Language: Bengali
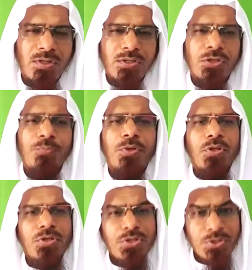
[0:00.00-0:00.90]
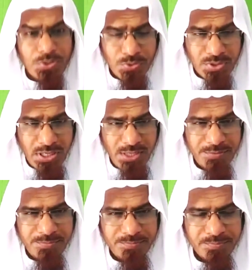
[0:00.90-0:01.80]
সুপ্রিয় দর্শক শ্রোতা
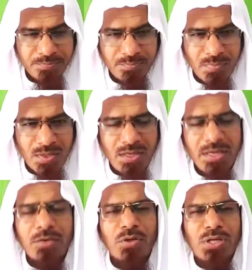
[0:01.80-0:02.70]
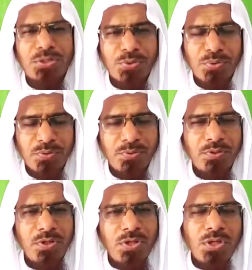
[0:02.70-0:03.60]
এখন আসুন
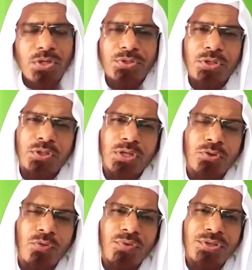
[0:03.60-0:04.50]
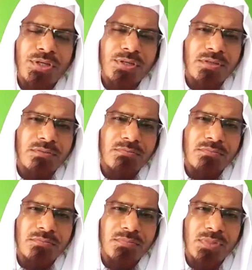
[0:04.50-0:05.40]
সদকাতুল ফেতের
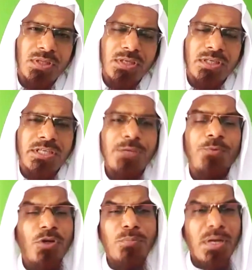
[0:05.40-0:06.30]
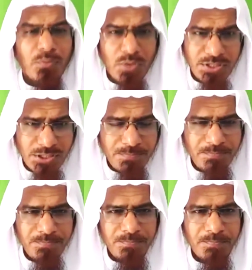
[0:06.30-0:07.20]
কি পরিমাণ ওয়াজিব
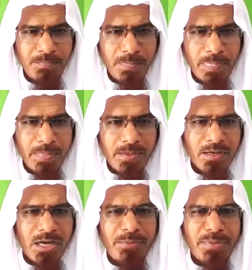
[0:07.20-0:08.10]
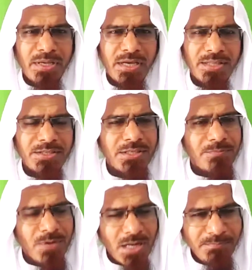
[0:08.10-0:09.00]
আমরা এই হাদিসে
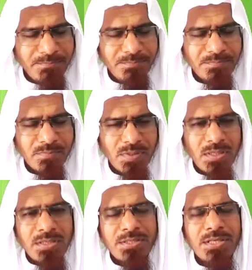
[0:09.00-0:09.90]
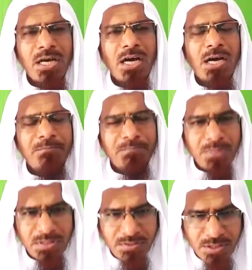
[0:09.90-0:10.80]
পেলাম সা
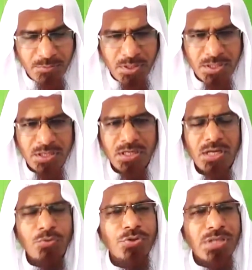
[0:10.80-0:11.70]
আমিন আউ